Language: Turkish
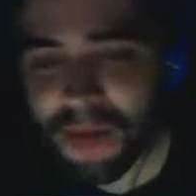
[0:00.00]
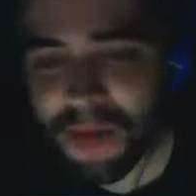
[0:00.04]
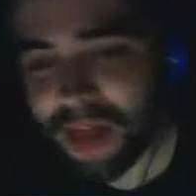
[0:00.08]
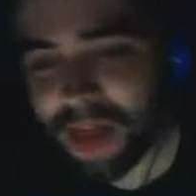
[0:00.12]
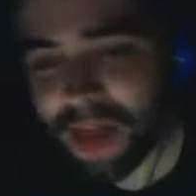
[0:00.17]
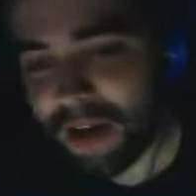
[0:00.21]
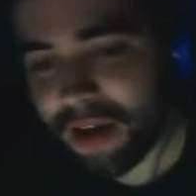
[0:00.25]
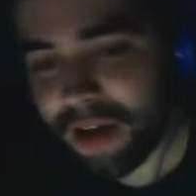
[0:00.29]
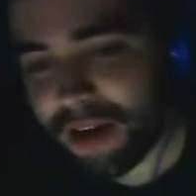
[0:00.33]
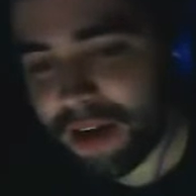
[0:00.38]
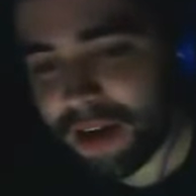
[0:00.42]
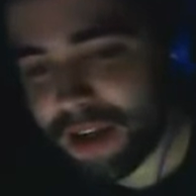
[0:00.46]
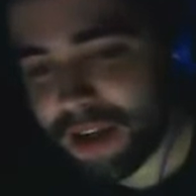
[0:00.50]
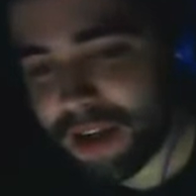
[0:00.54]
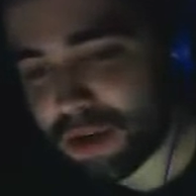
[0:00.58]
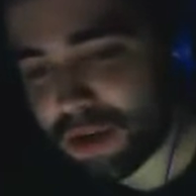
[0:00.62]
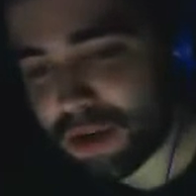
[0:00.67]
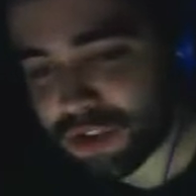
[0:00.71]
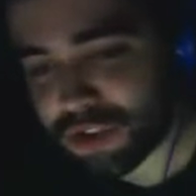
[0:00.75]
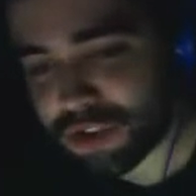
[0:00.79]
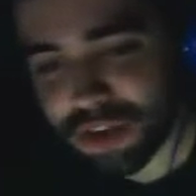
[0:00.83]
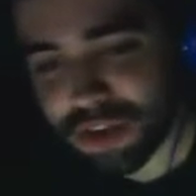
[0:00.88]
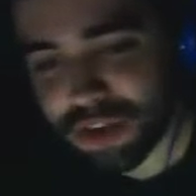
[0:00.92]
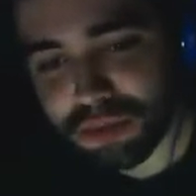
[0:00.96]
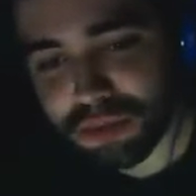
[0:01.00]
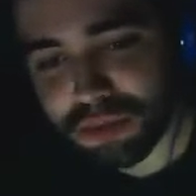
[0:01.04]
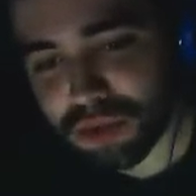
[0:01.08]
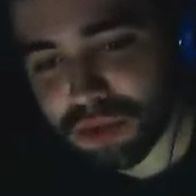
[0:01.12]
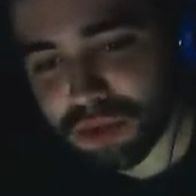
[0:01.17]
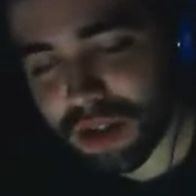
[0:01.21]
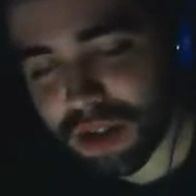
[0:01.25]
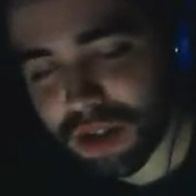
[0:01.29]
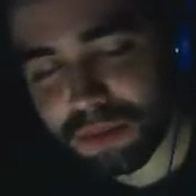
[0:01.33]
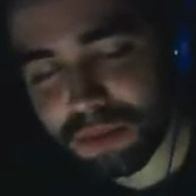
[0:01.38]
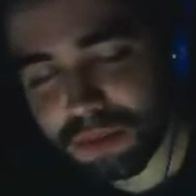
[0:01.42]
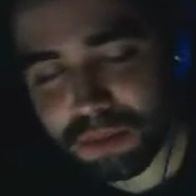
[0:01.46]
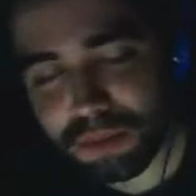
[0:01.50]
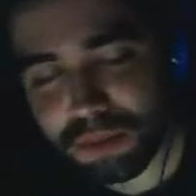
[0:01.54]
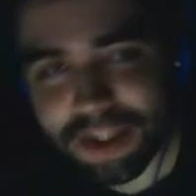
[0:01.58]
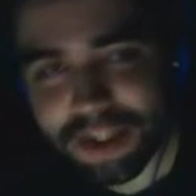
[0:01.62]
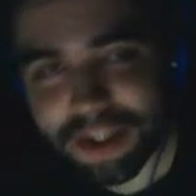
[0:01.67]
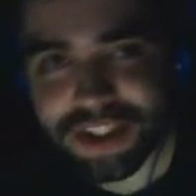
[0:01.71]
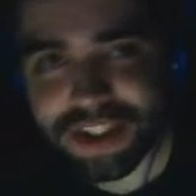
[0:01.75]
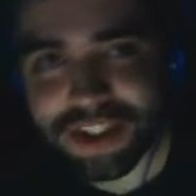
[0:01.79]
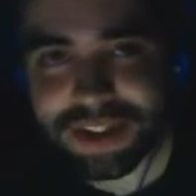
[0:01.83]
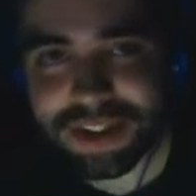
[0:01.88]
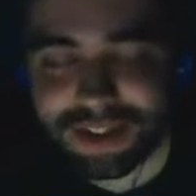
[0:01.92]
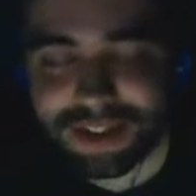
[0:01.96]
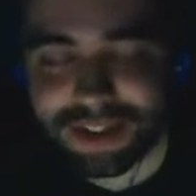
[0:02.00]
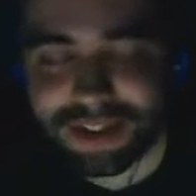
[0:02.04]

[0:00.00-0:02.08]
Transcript: İlk önce burada bu beşlini